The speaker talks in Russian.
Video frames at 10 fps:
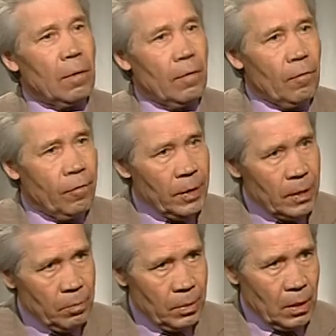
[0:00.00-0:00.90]
вы
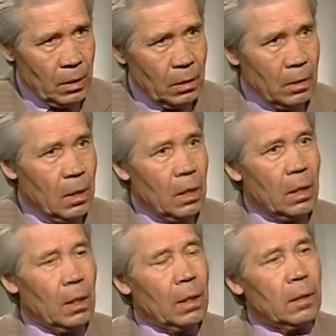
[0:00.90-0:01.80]
теперь
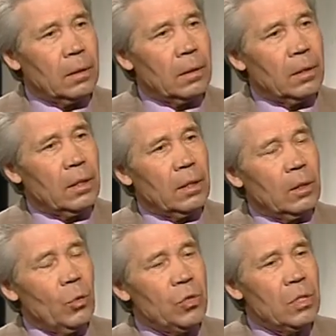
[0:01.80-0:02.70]
э,
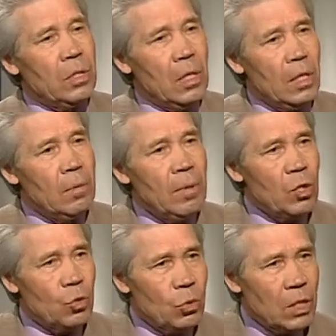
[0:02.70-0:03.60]
носите имя
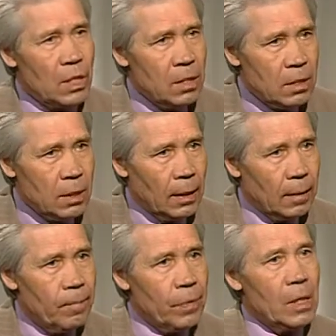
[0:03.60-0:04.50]
Иисуса Христа.
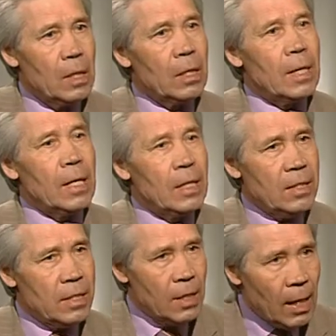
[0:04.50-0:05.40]
И как
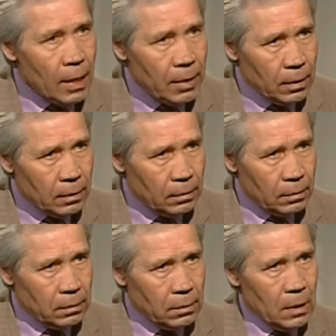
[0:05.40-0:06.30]
христиане,
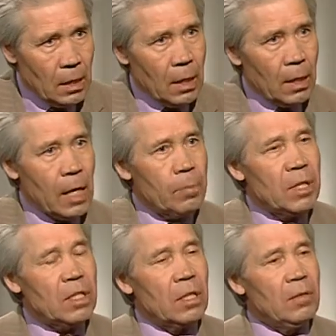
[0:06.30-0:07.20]
э, как
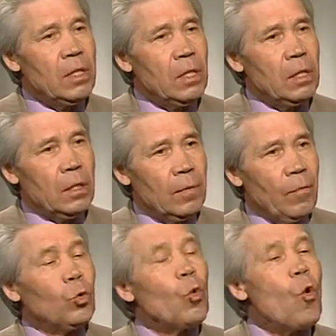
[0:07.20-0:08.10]
представители
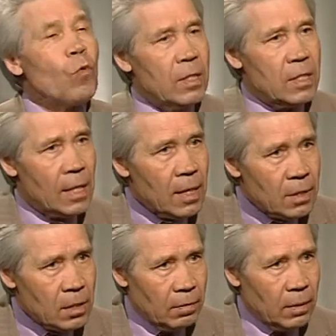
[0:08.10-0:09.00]
нового
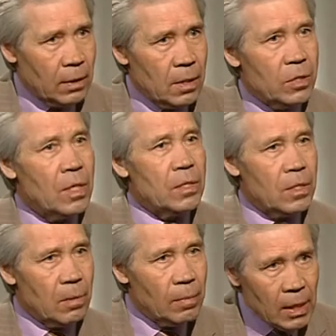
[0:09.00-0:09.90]
царства здесь на
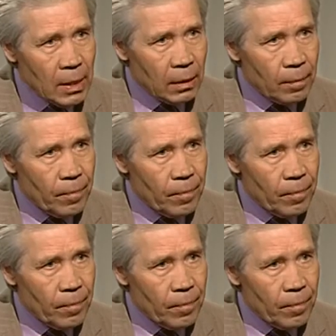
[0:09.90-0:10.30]
земле,